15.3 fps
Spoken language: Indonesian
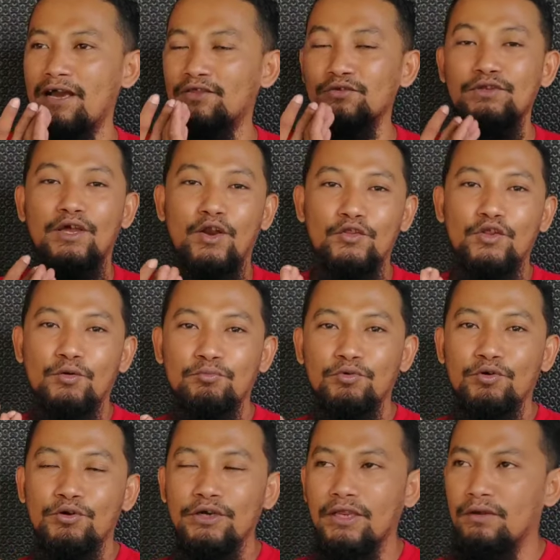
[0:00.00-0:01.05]
waktunya rontok
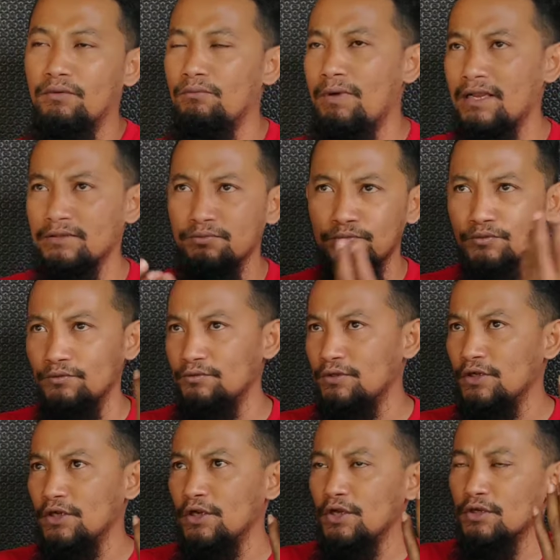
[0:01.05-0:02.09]
bulu nih mas bulu
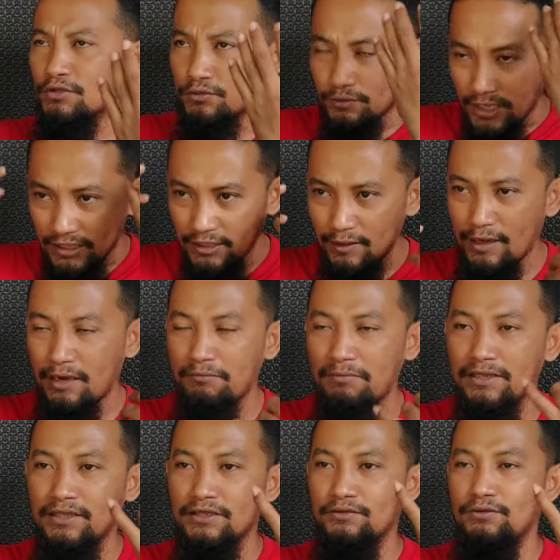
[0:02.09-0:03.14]
sudah di lingkar
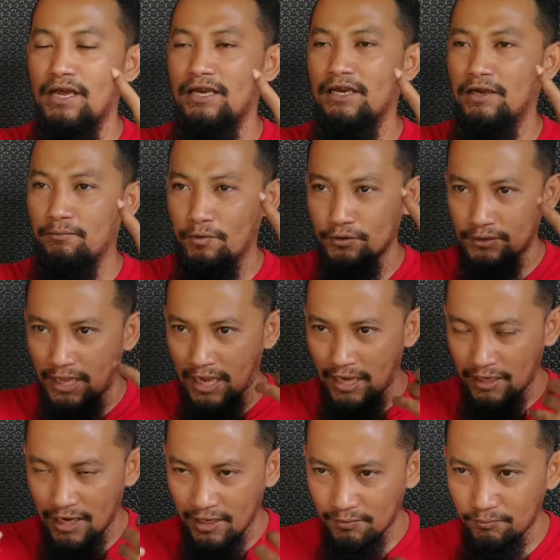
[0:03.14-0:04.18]
mata sudah ada
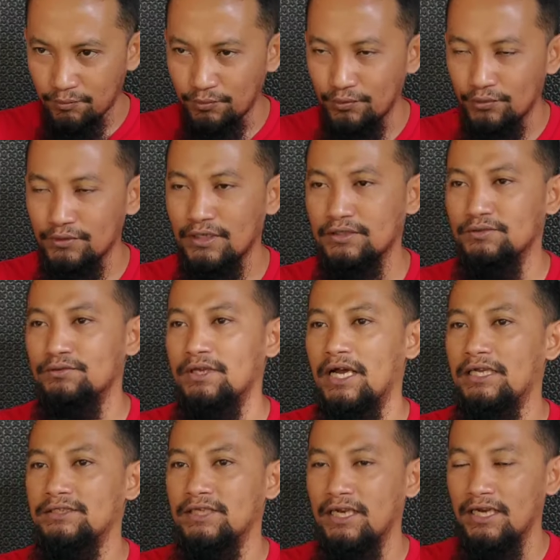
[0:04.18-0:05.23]
kebotakan burungnya
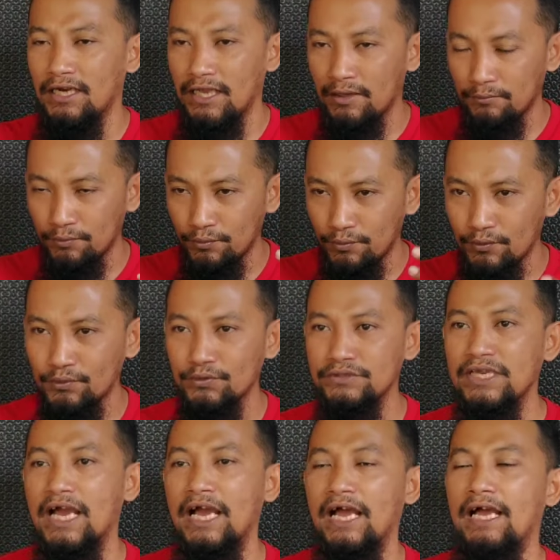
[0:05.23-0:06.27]
sudah jelek
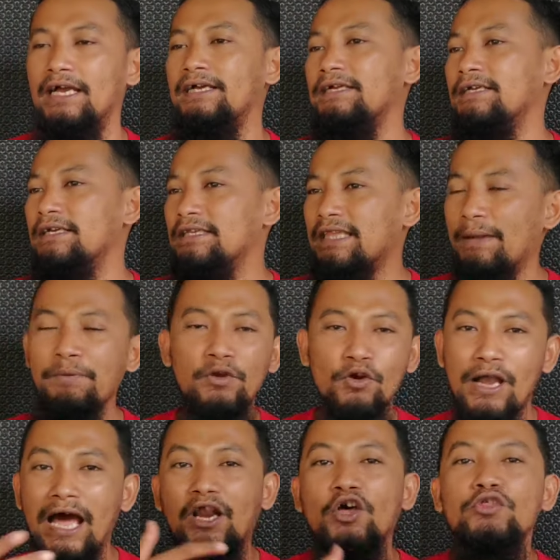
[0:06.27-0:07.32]
bulunya tapi
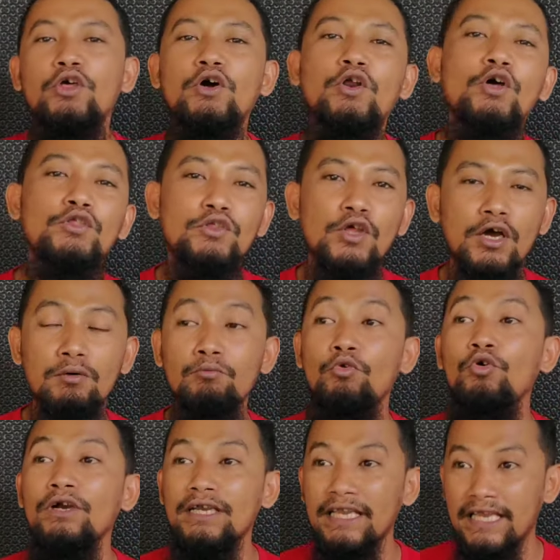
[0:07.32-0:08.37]
kok nggak rontok-rontok
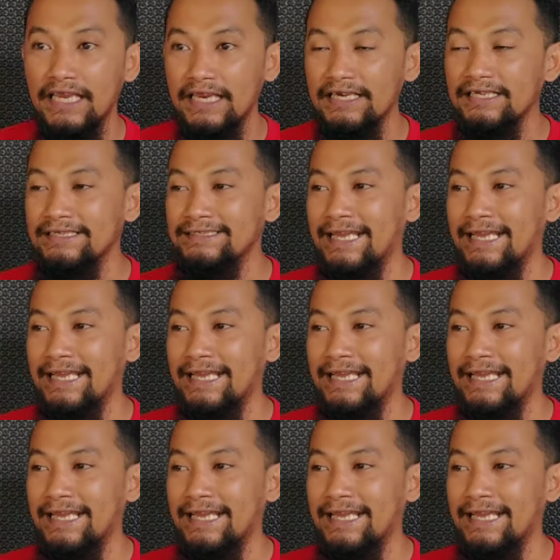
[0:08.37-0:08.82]
mungkin